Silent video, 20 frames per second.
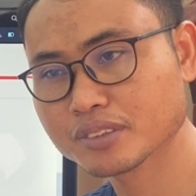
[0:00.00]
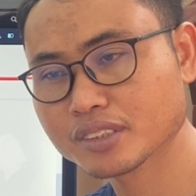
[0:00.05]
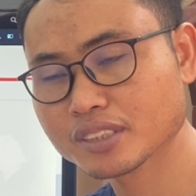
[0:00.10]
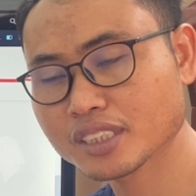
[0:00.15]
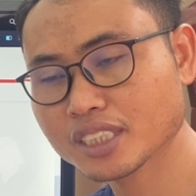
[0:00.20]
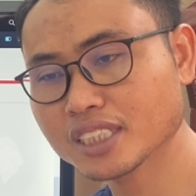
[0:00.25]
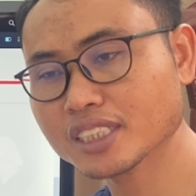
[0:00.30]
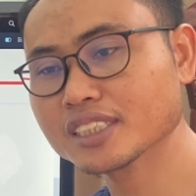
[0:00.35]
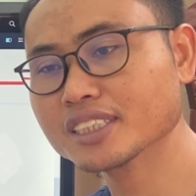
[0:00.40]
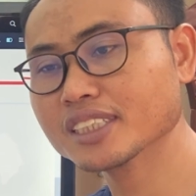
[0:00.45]

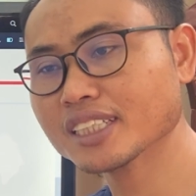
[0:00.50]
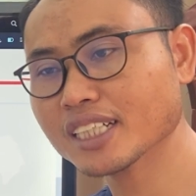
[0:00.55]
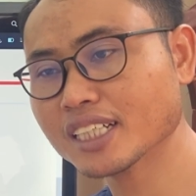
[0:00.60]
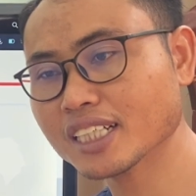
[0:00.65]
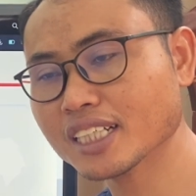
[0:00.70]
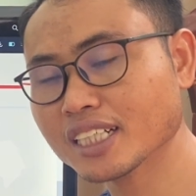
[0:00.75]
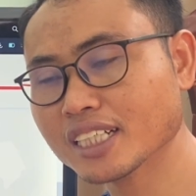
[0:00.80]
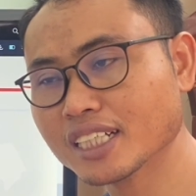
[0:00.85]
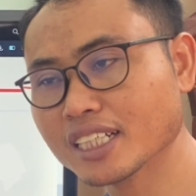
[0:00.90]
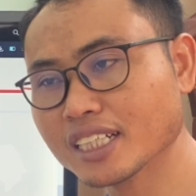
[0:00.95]
khơi
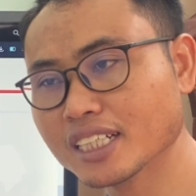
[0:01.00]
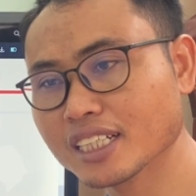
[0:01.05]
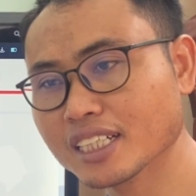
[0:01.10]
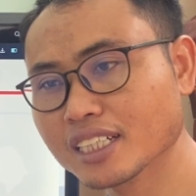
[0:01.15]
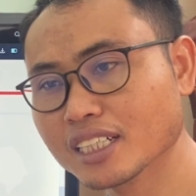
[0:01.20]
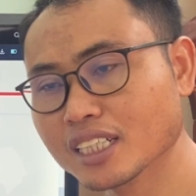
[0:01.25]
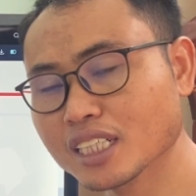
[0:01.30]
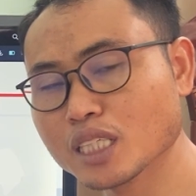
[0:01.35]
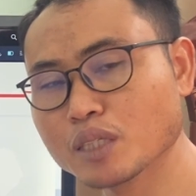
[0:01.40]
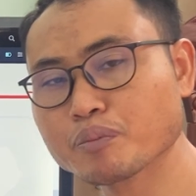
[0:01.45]
tha
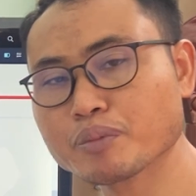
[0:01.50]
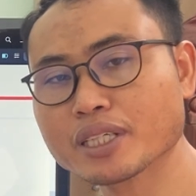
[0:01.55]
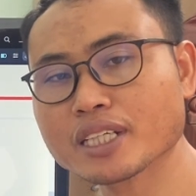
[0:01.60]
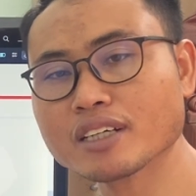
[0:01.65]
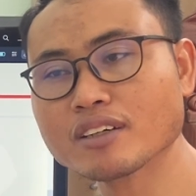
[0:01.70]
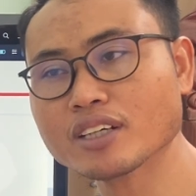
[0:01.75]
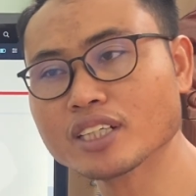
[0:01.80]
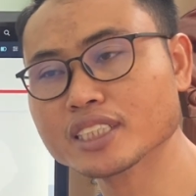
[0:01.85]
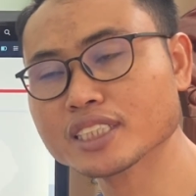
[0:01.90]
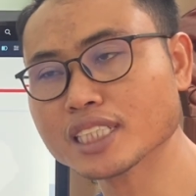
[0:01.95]
kia bật
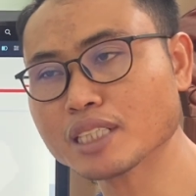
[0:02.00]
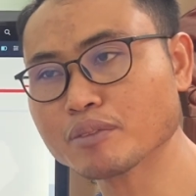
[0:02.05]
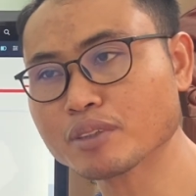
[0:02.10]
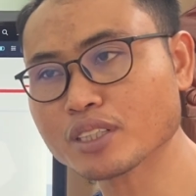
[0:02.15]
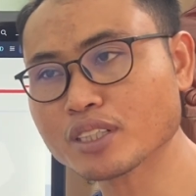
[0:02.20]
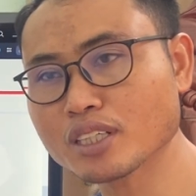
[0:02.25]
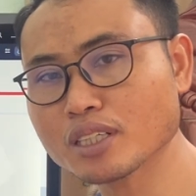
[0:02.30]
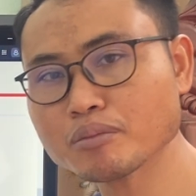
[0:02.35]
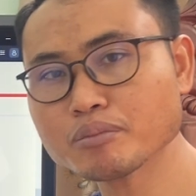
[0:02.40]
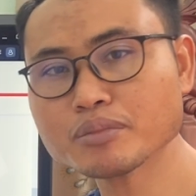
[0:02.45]
đo hỏi chạm ở
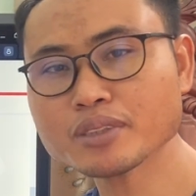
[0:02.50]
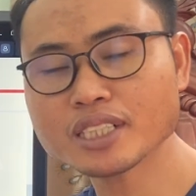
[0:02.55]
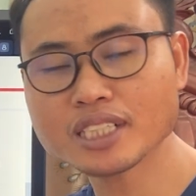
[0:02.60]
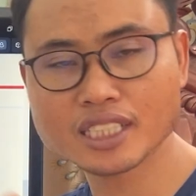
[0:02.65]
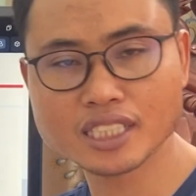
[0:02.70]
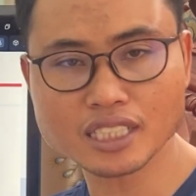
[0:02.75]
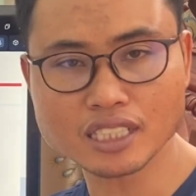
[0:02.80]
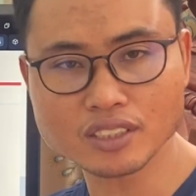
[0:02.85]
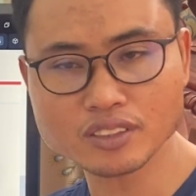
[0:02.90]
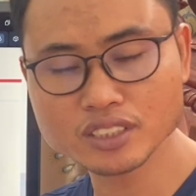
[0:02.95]
róm
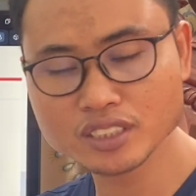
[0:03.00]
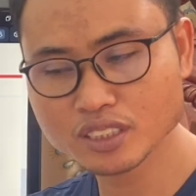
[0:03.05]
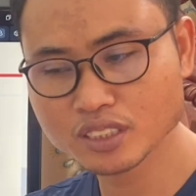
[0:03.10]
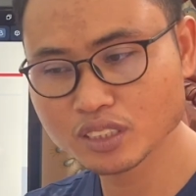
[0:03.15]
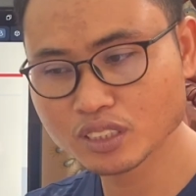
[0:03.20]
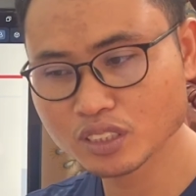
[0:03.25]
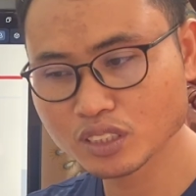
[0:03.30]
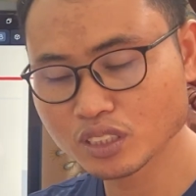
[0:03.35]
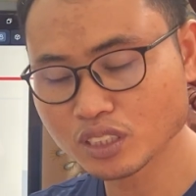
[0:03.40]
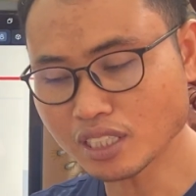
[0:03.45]
hay oi
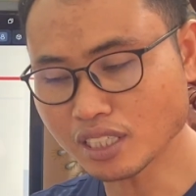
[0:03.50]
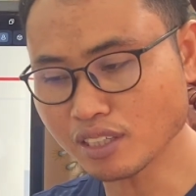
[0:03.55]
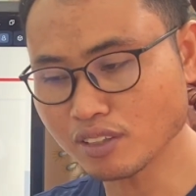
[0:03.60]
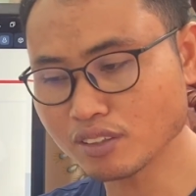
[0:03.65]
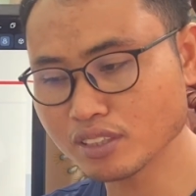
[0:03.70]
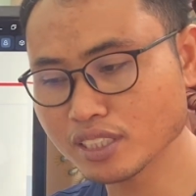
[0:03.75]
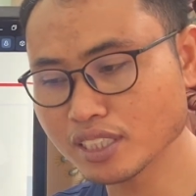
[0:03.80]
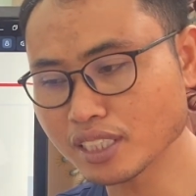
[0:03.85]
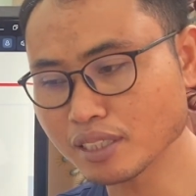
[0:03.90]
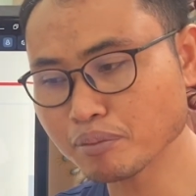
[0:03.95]

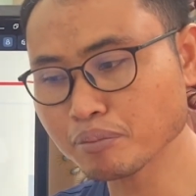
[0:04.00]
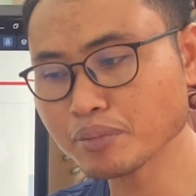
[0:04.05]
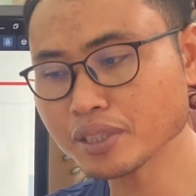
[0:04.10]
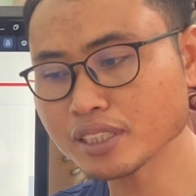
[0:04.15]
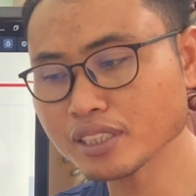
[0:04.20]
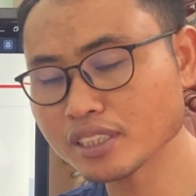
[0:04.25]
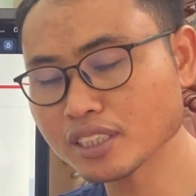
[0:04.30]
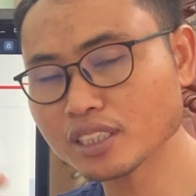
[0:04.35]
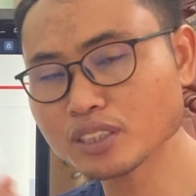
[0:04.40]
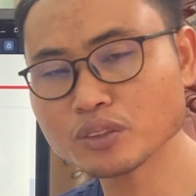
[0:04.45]
oi nè
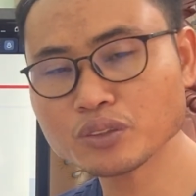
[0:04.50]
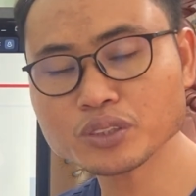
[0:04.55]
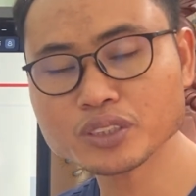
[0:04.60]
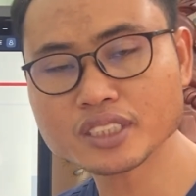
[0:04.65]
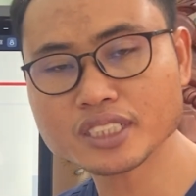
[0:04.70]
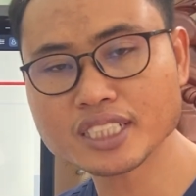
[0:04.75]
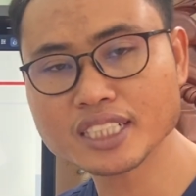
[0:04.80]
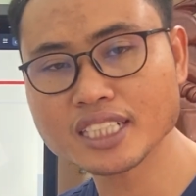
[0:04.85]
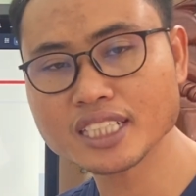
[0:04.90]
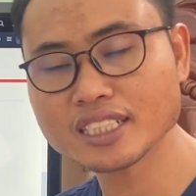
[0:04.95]
mơ nè tôi
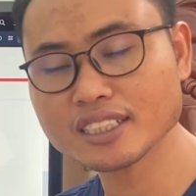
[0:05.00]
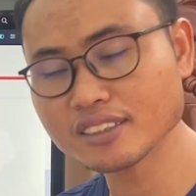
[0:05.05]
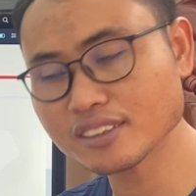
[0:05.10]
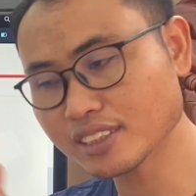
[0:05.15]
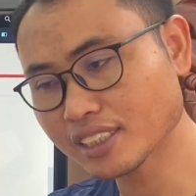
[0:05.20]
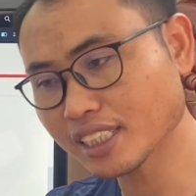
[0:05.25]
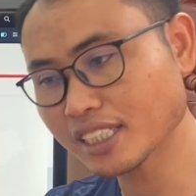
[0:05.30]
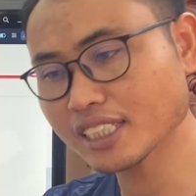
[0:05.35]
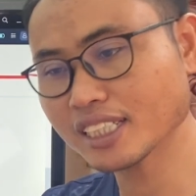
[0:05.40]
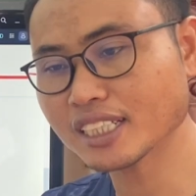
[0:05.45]
sanh na rồi
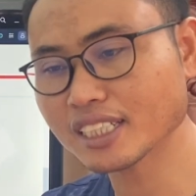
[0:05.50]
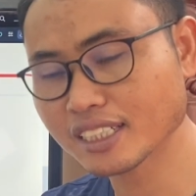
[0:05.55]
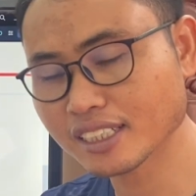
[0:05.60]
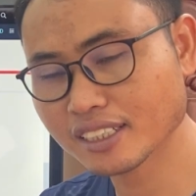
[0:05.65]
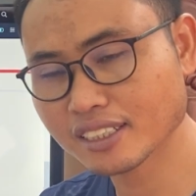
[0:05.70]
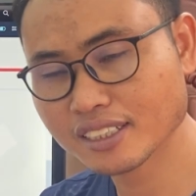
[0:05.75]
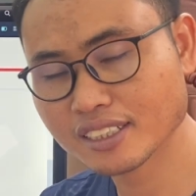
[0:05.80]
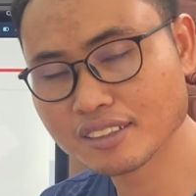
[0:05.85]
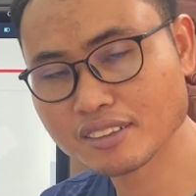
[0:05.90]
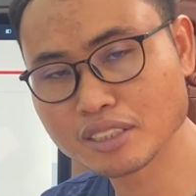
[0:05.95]
cái thanh nè
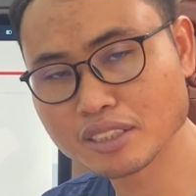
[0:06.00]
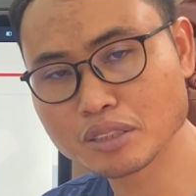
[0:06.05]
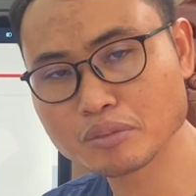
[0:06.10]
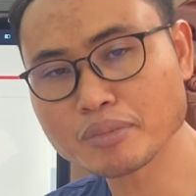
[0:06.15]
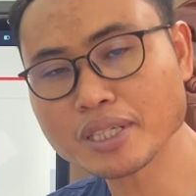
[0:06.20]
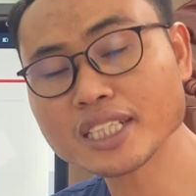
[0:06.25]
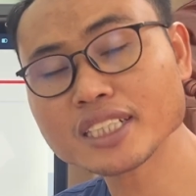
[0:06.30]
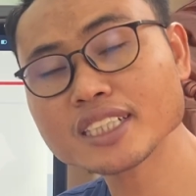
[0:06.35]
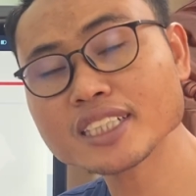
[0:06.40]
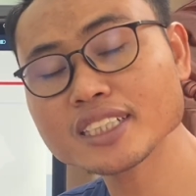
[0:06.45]

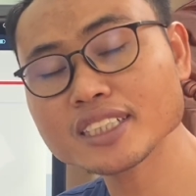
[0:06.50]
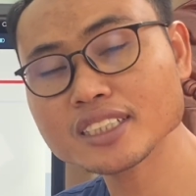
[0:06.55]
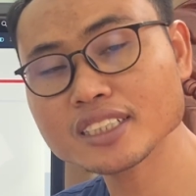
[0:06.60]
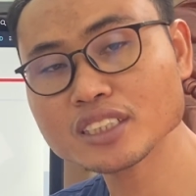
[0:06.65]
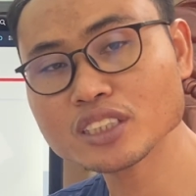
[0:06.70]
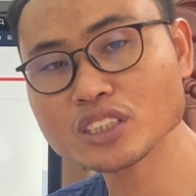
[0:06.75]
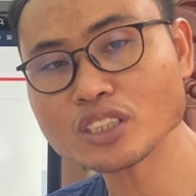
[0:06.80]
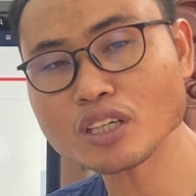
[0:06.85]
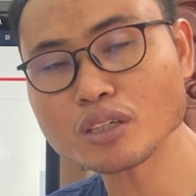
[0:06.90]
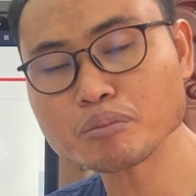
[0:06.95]
bàn khơi nó
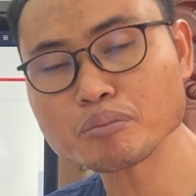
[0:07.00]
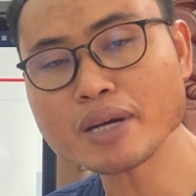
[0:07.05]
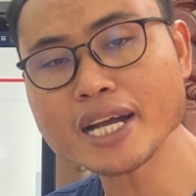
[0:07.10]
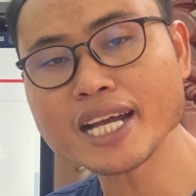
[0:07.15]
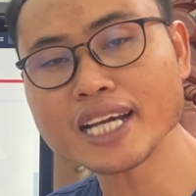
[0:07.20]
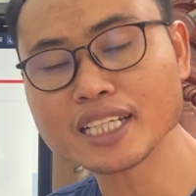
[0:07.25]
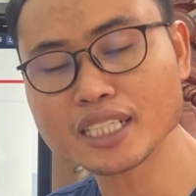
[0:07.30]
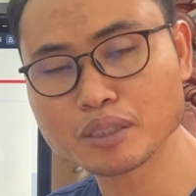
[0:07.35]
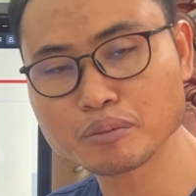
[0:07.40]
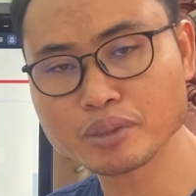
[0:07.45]
chọn
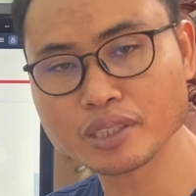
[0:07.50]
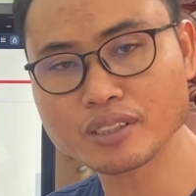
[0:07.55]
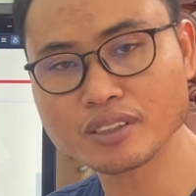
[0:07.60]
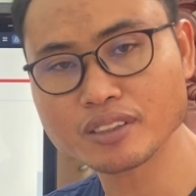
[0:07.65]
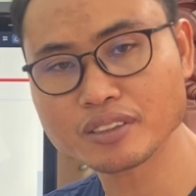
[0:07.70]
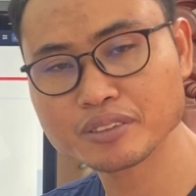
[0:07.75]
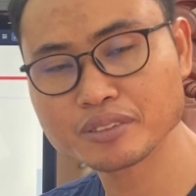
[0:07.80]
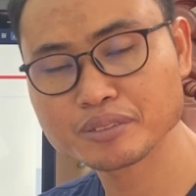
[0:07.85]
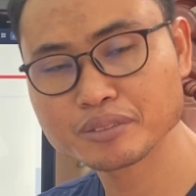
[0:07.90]
bàn tầm đó